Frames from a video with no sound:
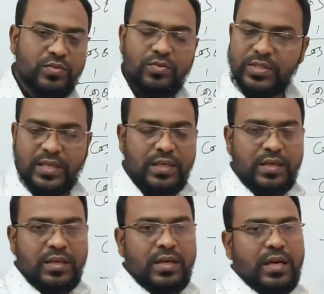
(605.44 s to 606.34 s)
কোসেক
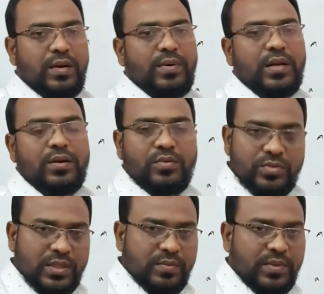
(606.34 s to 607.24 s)
আবার
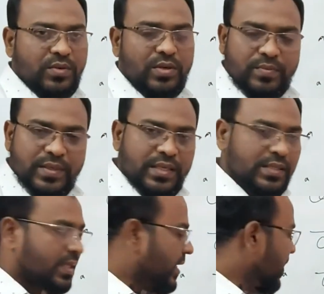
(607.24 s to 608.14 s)
কোসেক মানে ওয়ান বাই
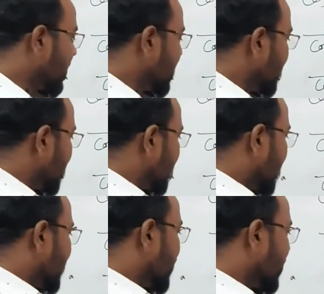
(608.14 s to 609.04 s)
সাইন
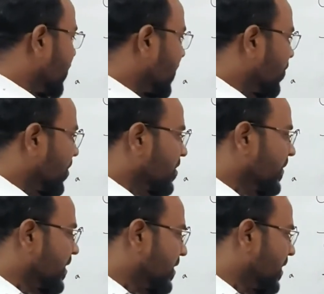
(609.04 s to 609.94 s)
তারপর ওয়ান বাই কজ
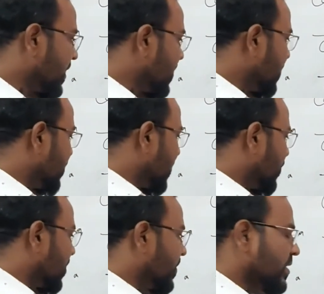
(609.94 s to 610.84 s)
মানে সেক বা
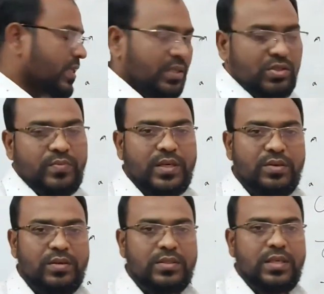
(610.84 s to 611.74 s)
ওয়ান বাই সেক সমান
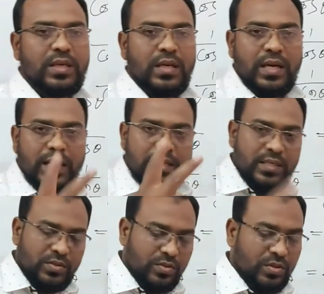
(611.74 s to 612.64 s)
কজ
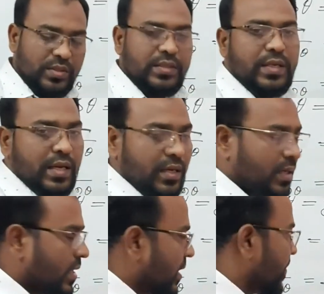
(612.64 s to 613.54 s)
আরেকটি সূত্র ট্যান
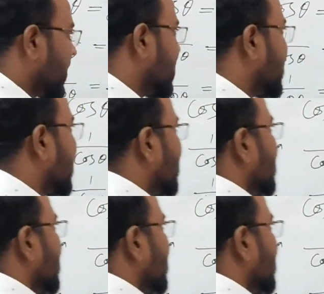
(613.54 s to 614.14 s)
আমরা ট্যানের